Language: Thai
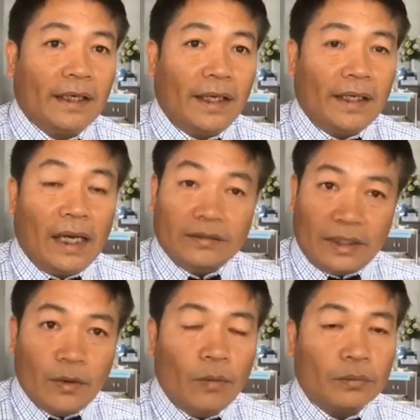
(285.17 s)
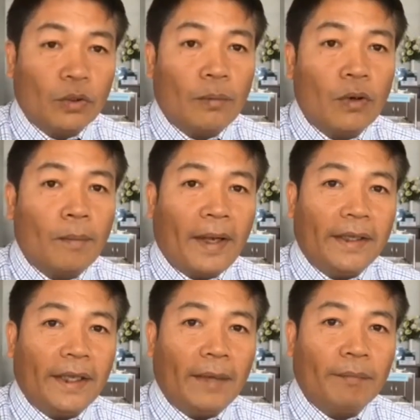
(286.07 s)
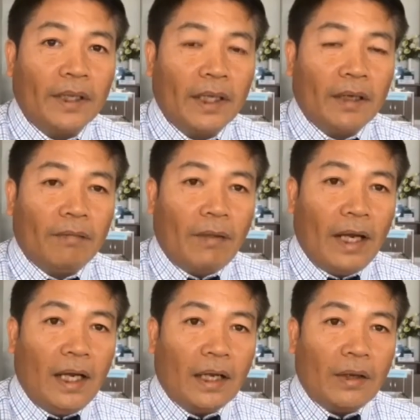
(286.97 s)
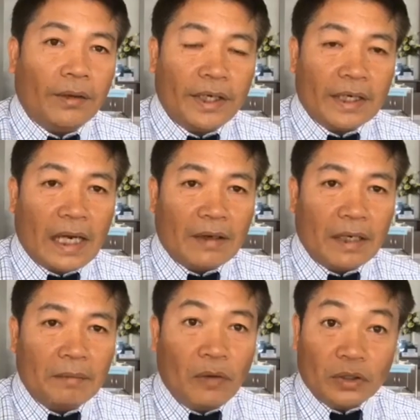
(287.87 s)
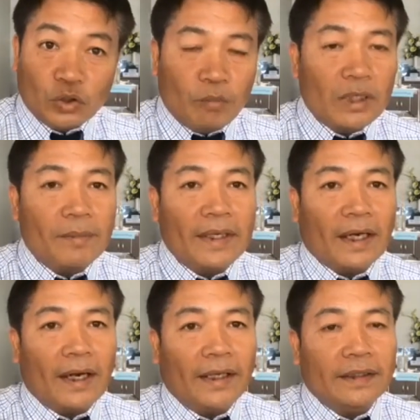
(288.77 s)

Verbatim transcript: และข่าวสังคมทั่วไปนะครับ ว่ากรณีดังกล่าวนั้นเหมาะสมหรือไม่อย่างไร